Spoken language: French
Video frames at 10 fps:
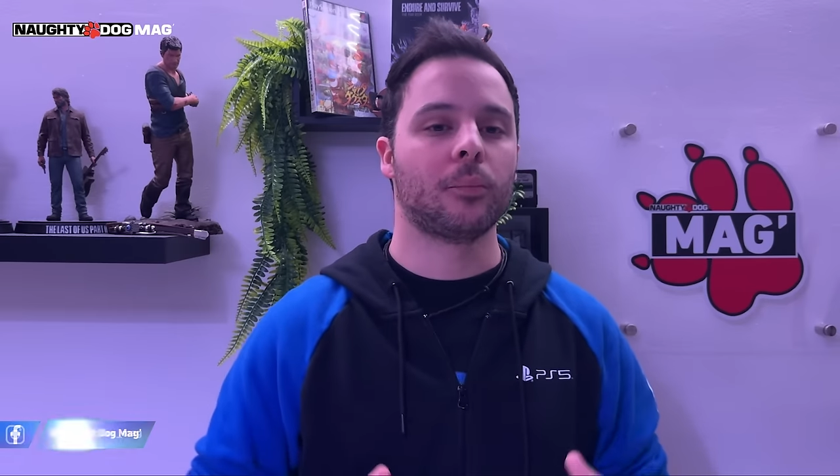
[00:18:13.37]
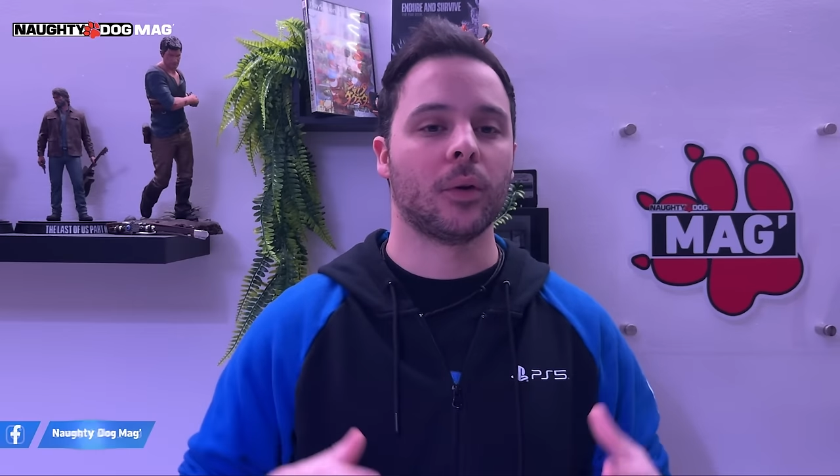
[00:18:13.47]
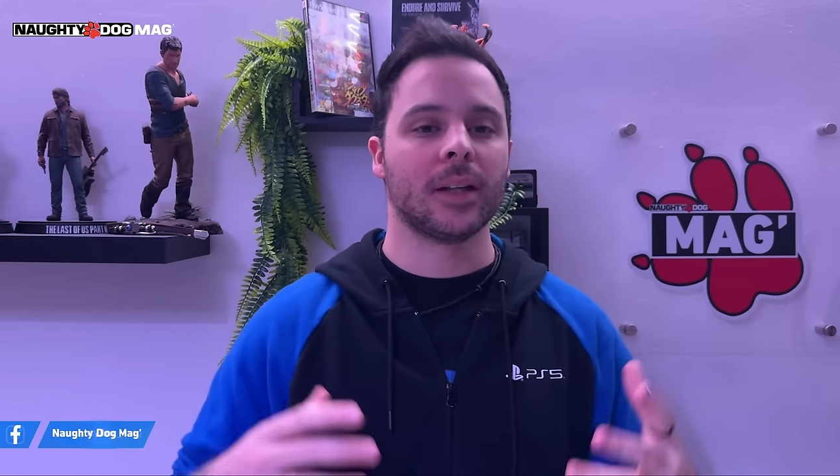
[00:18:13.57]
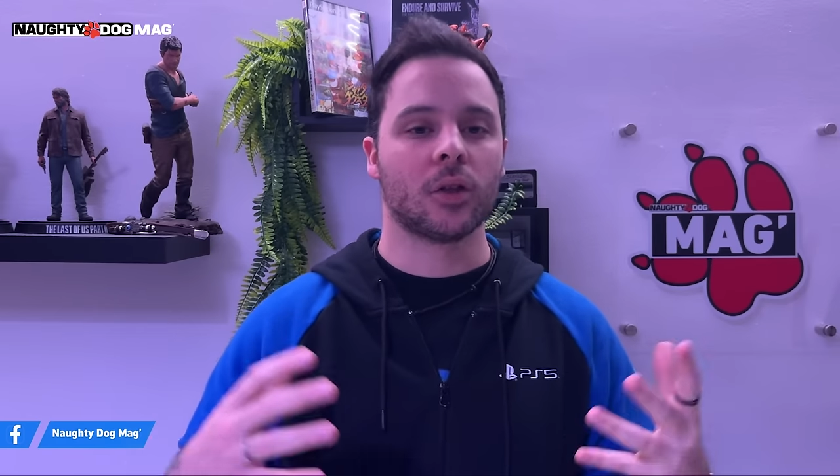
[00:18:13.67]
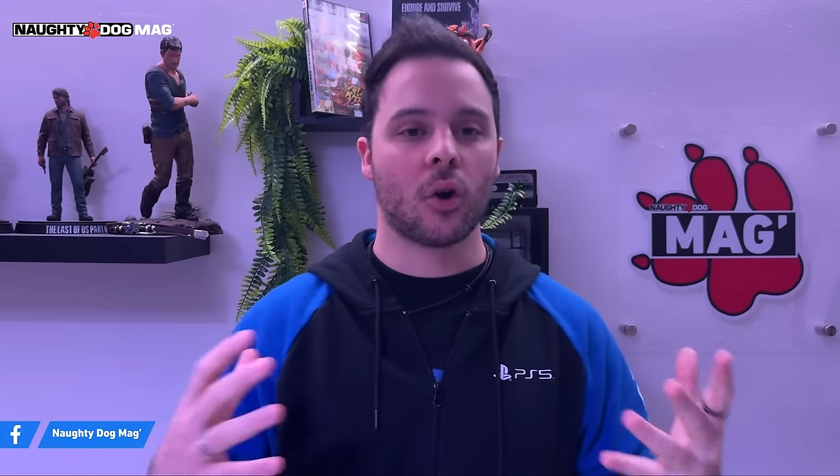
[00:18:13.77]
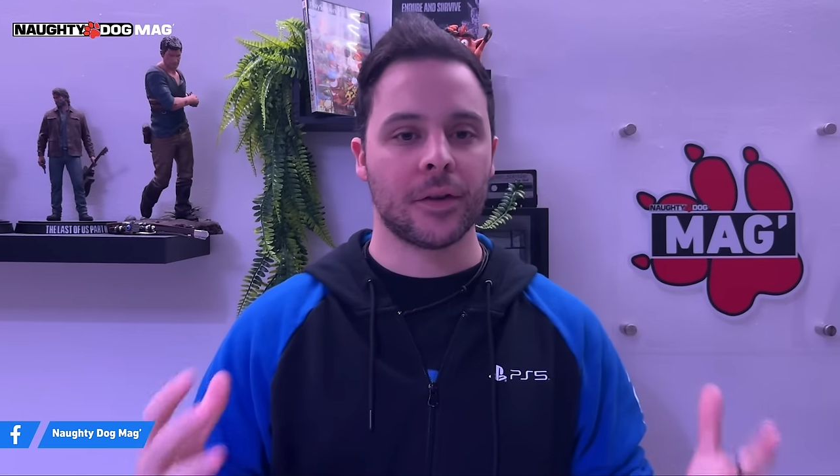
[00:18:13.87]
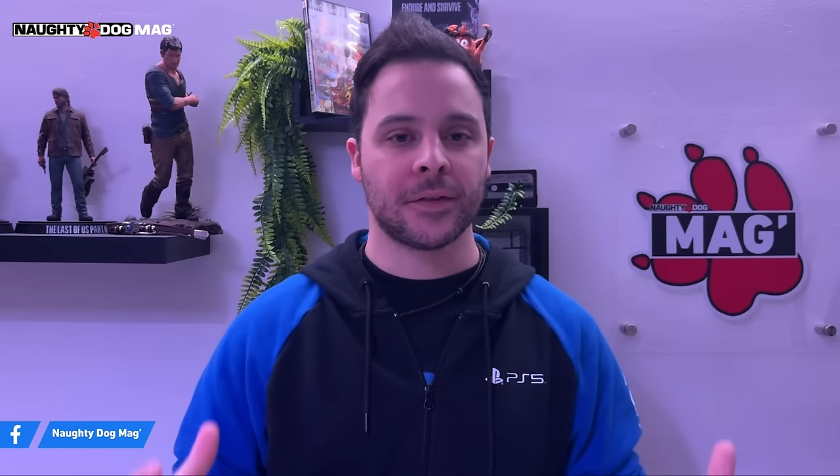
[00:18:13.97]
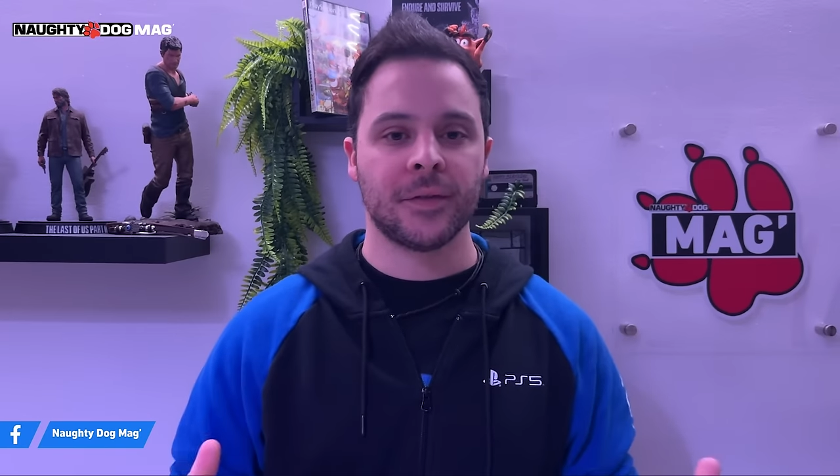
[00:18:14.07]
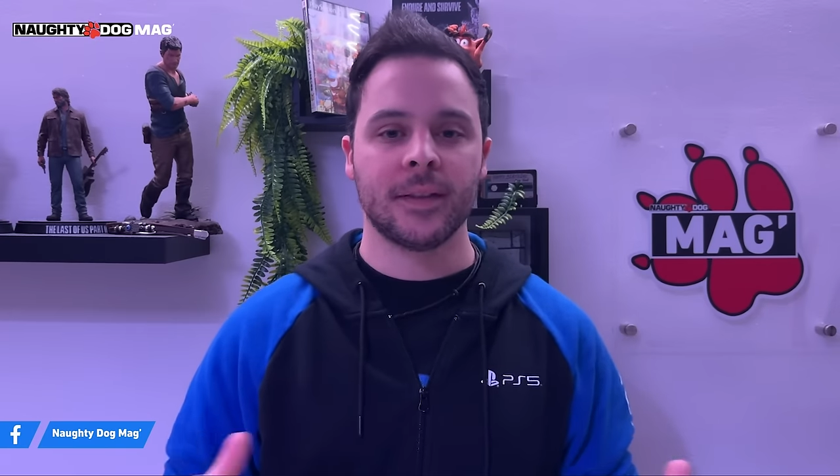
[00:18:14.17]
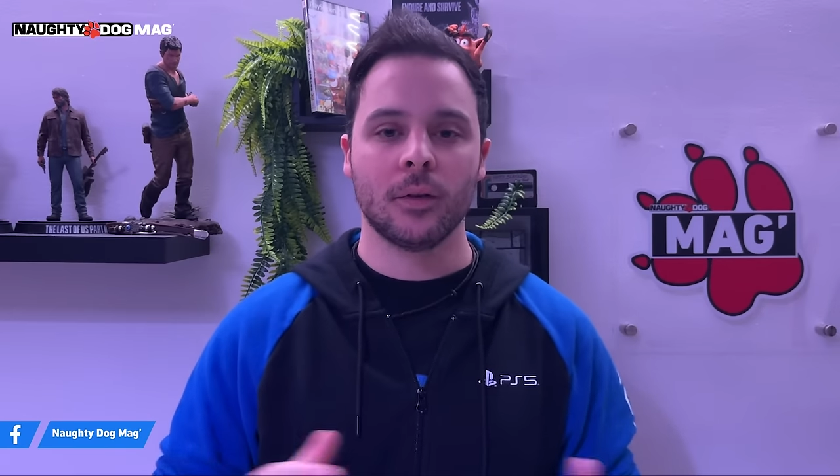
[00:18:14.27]
pour les
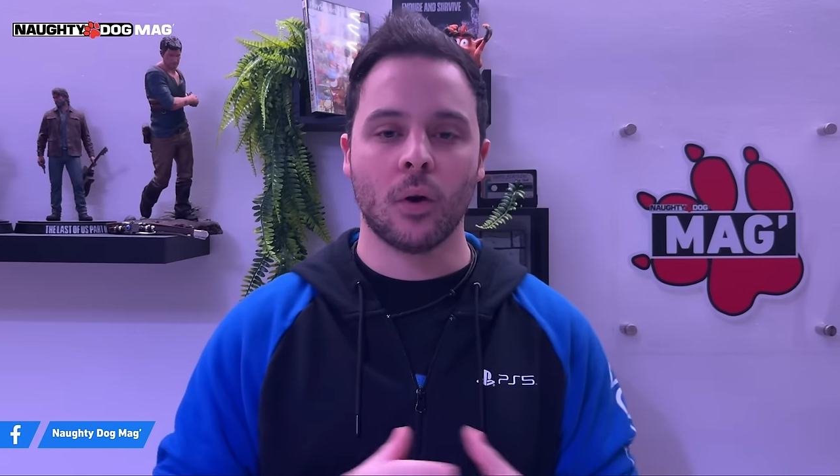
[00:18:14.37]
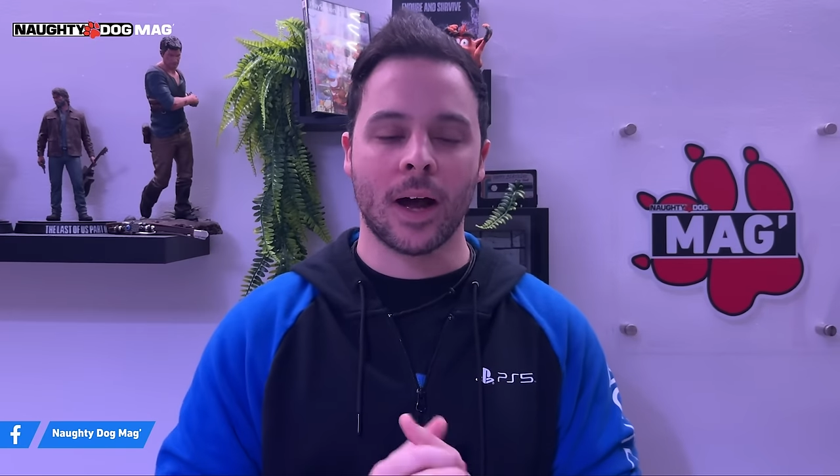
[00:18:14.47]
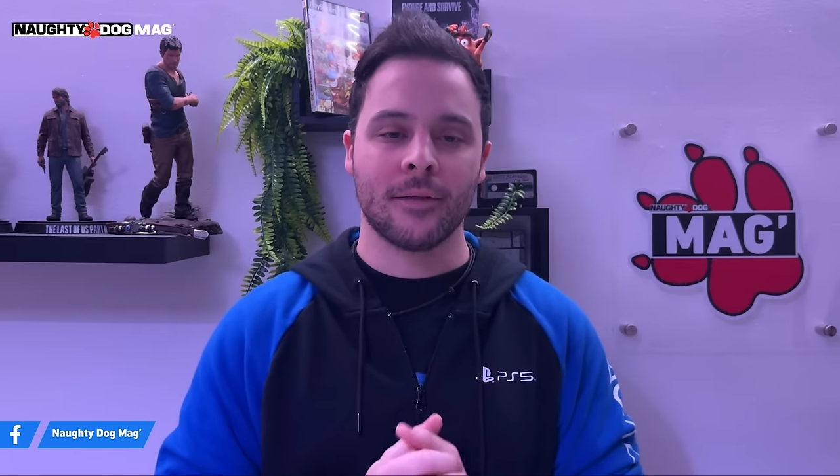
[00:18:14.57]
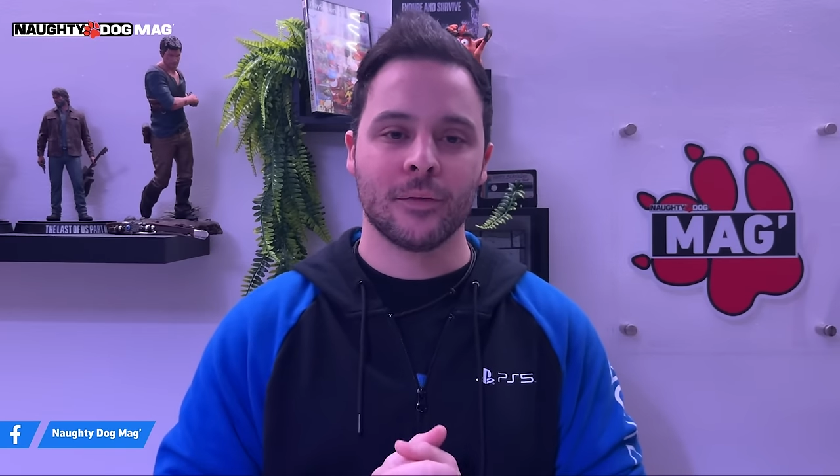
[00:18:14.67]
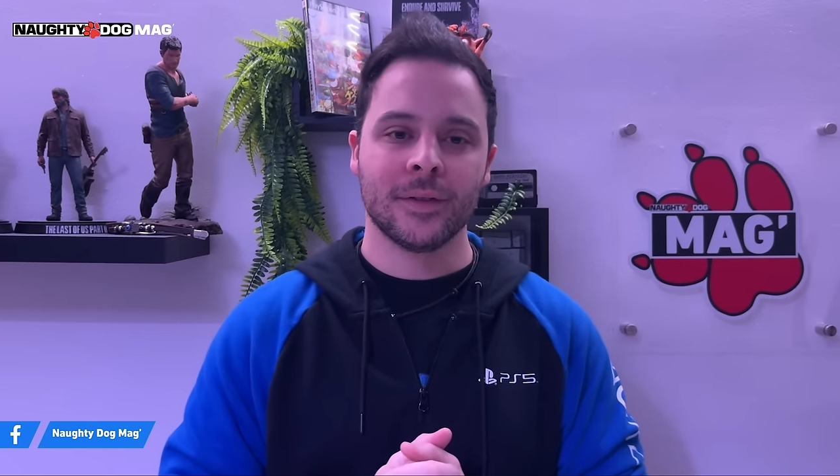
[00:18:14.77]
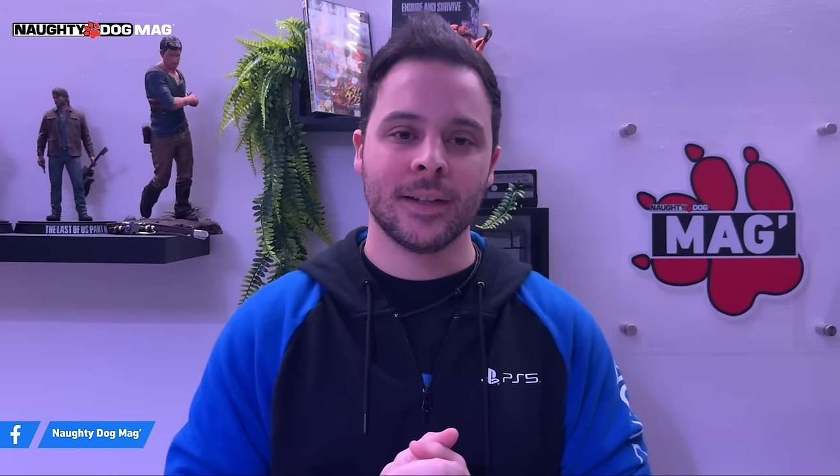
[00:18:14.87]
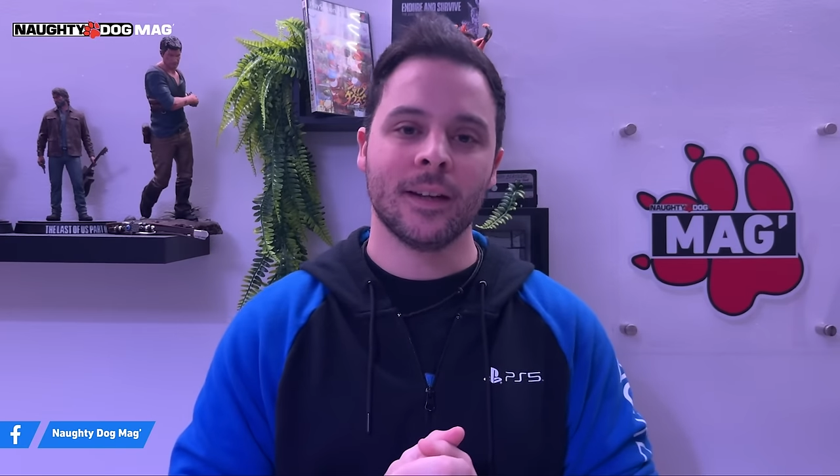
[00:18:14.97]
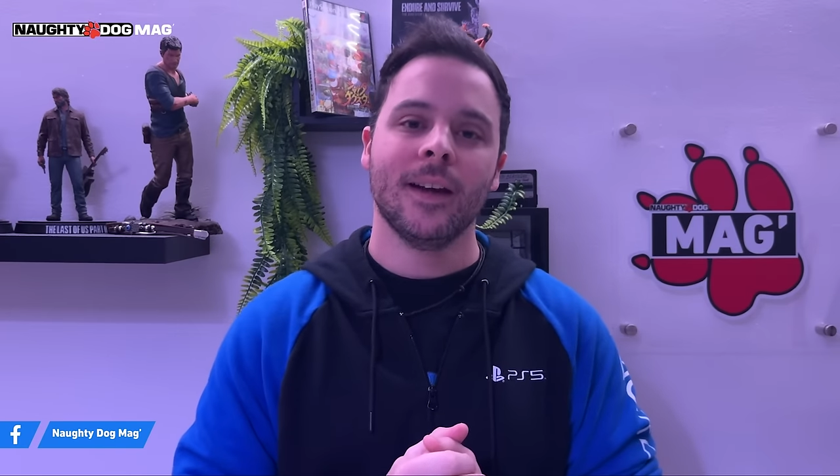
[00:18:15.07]
grosses vidéos à venir